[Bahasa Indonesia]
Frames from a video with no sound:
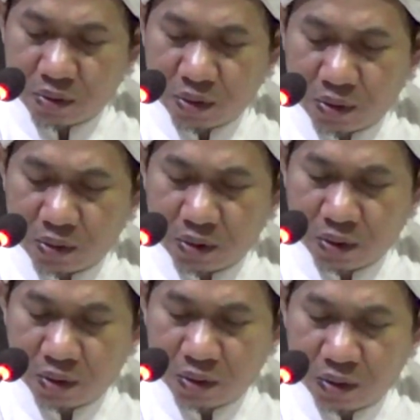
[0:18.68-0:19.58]

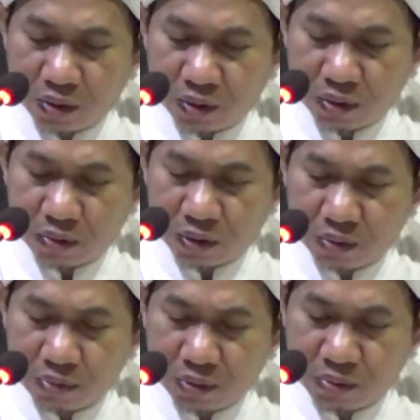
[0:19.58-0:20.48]
Sayyidina wa
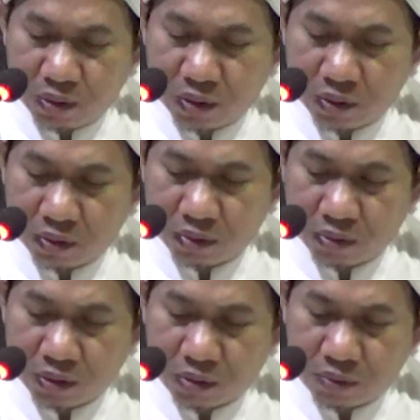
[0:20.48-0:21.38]
habibina
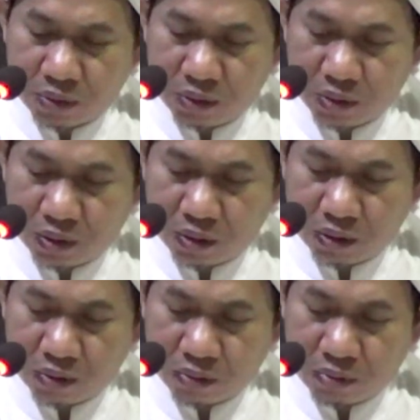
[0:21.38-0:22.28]
wa
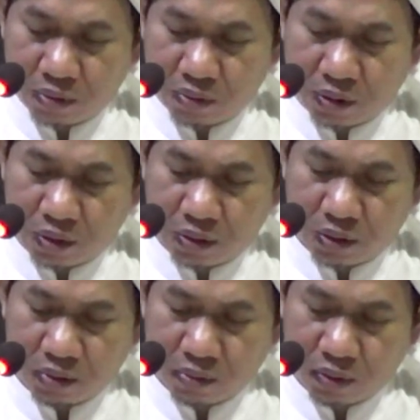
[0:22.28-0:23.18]
syafi'ina wa
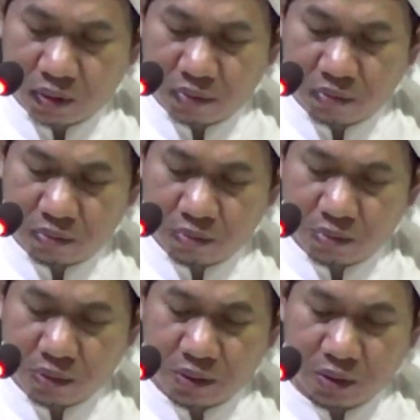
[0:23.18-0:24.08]
maulana
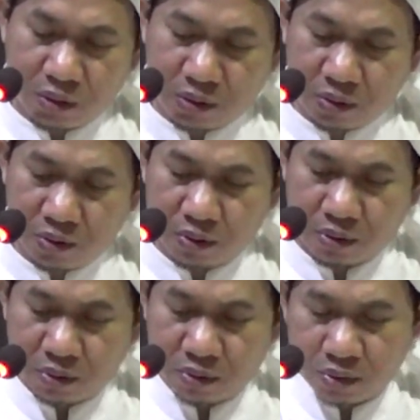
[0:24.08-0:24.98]
Muhammadin
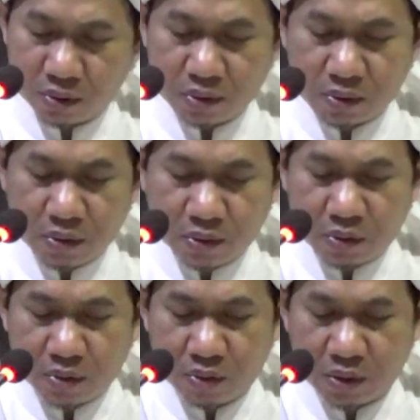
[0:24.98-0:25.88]

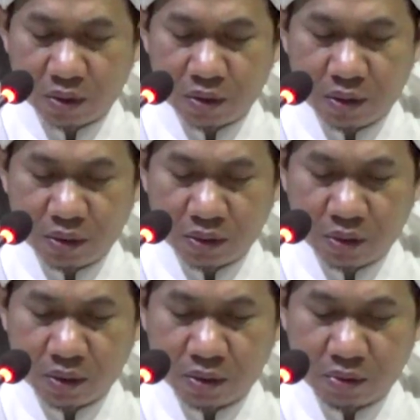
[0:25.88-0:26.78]
wa ala
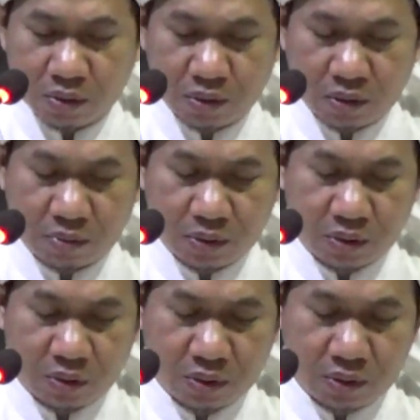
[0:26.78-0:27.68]
alihi wa
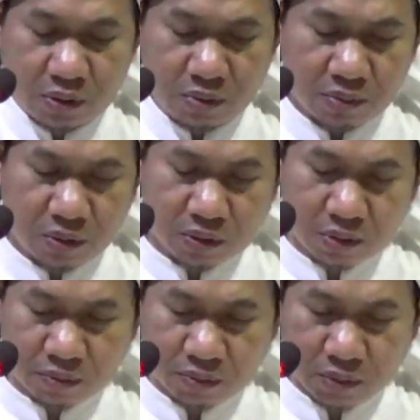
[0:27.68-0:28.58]
sahbihi
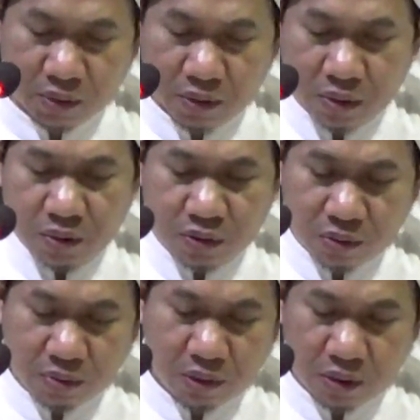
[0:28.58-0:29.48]
ajma'in.
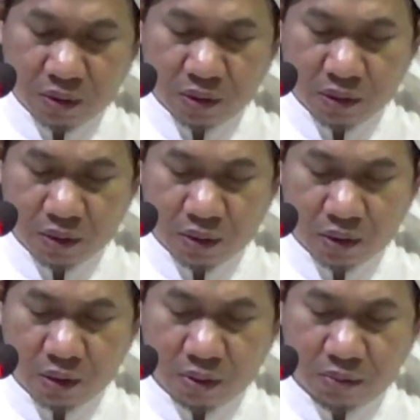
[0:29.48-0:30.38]
Subhanaka la
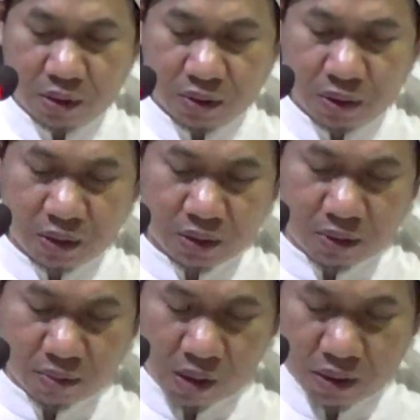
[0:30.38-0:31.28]
ilma lana illa